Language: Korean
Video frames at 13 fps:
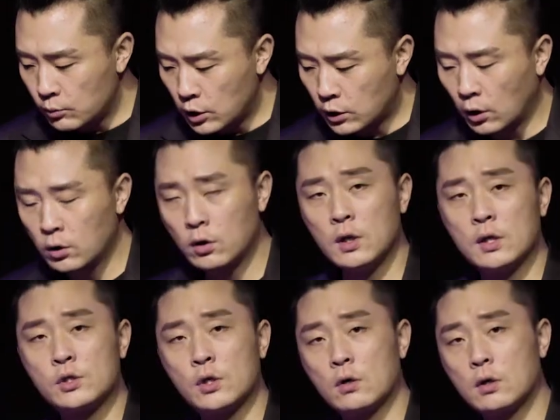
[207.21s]
아무리
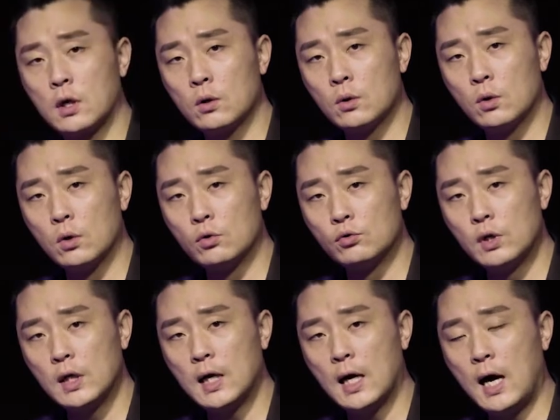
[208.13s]
경건한 척을 하고
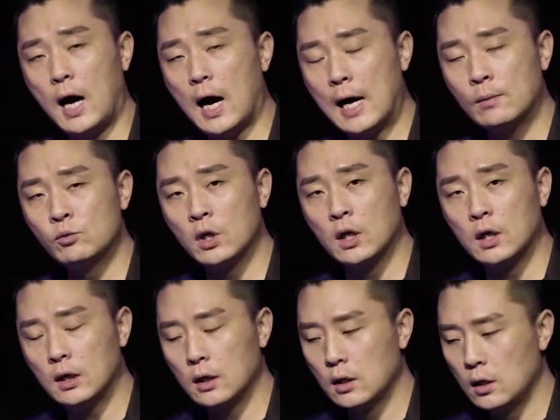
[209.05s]
우리가
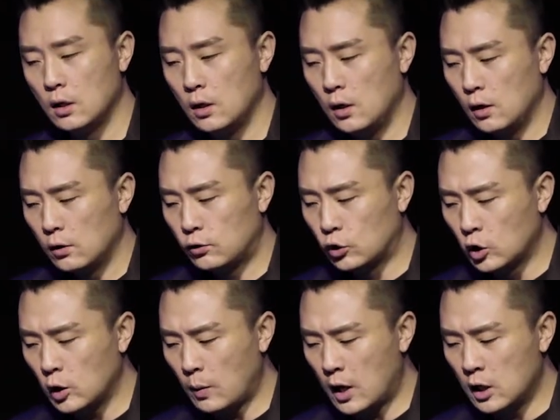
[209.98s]
아무리
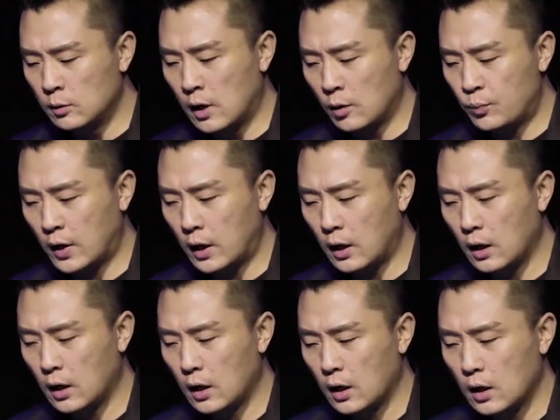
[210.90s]
주님의 이름 앞에